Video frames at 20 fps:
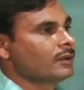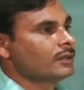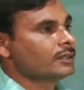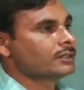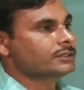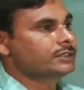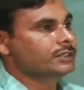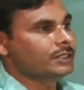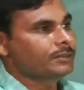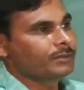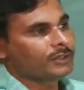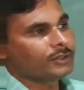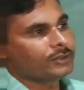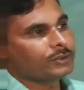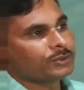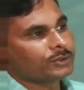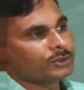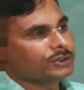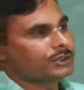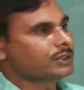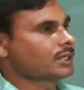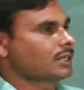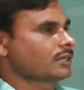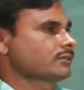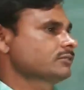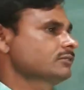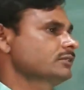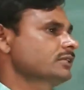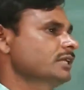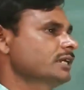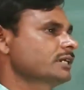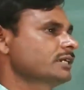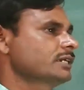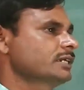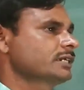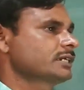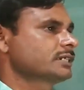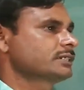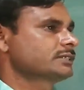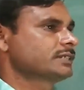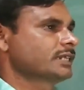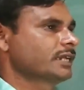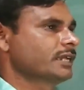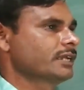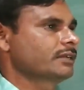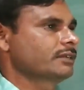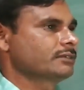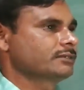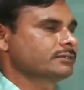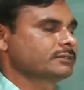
जीवित कोशिका को देखने का श्रेय